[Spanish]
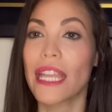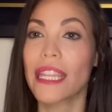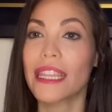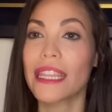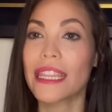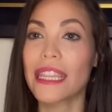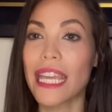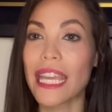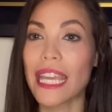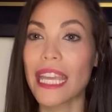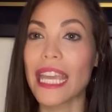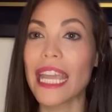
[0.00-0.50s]

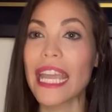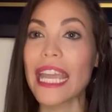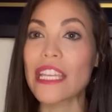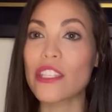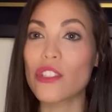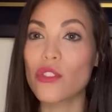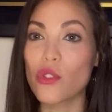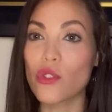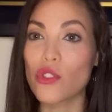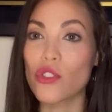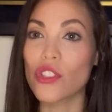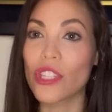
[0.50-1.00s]
de
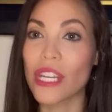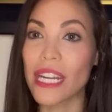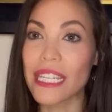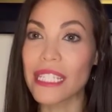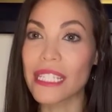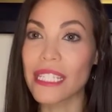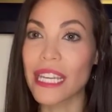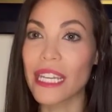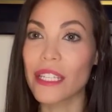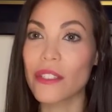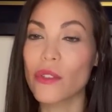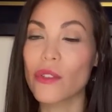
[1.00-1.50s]
estos
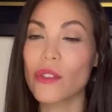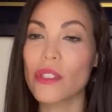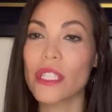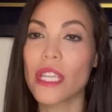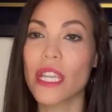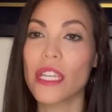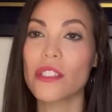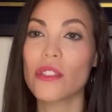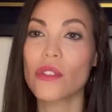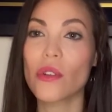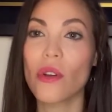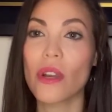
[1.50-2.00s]
tres años
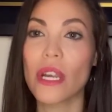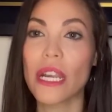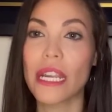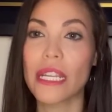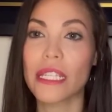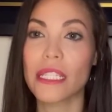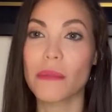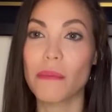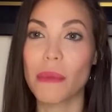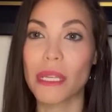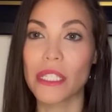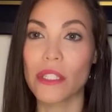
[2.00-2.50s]
que yo
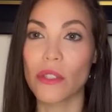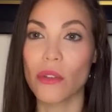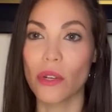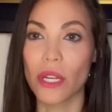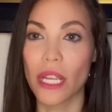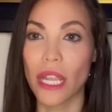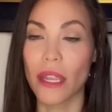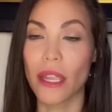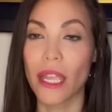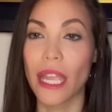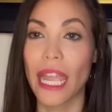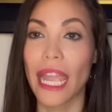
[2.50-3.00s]
les
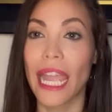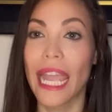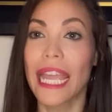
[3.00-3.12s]
mencioné.